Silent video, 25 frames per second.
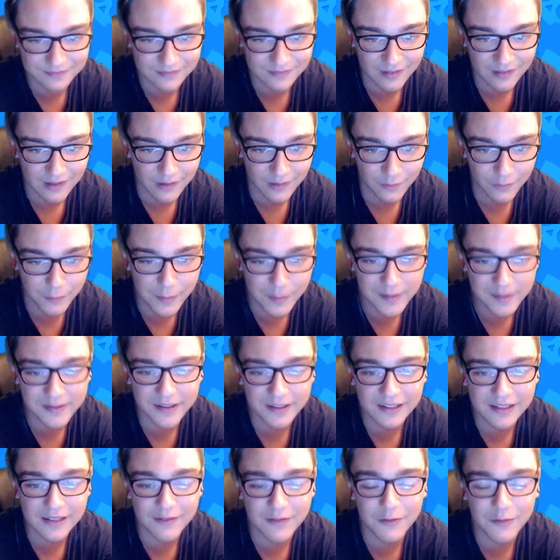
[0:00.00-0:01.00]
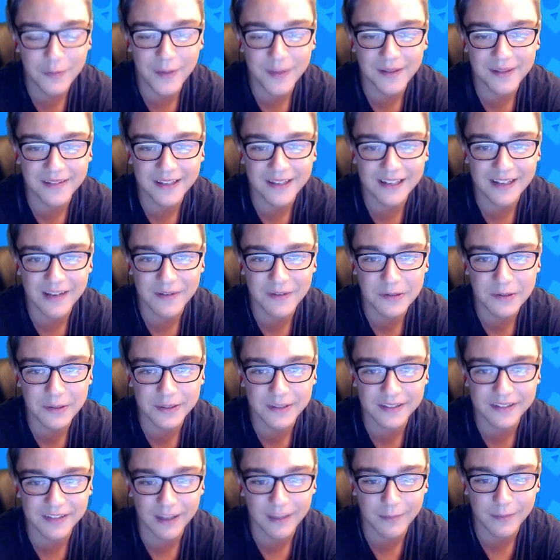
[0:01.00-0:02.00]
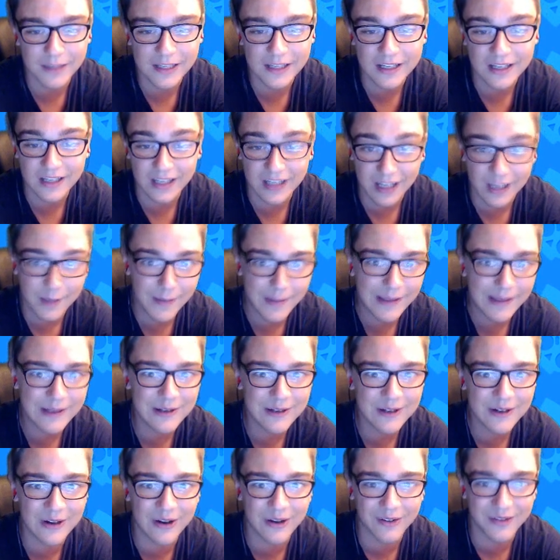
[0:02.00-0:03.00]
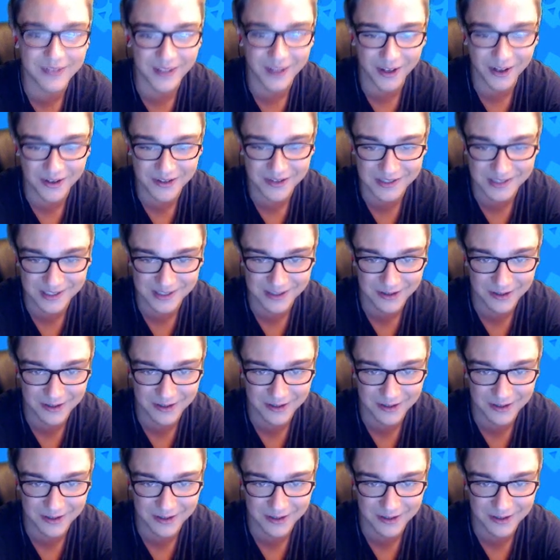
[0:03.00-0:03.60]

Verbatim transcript: Vous pensez que vous pensiez que la vidéo était terminée Eh ben non, ça continue.